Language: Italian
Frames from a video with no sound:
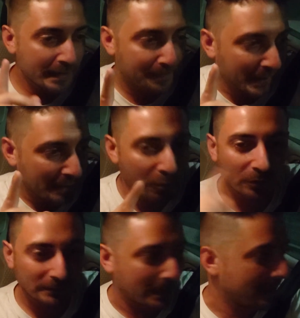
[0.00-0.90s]
il
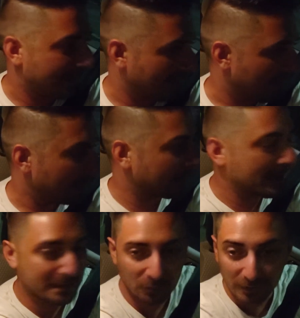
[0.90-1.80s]
primo tra i primi,
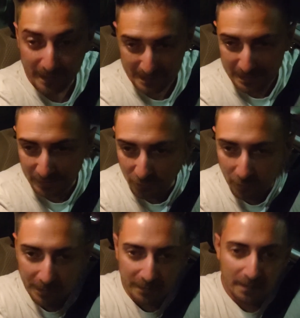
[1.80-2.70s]
perché sono diversi
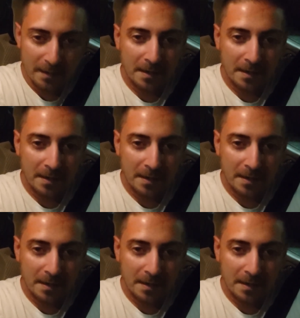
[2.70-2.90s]
settori.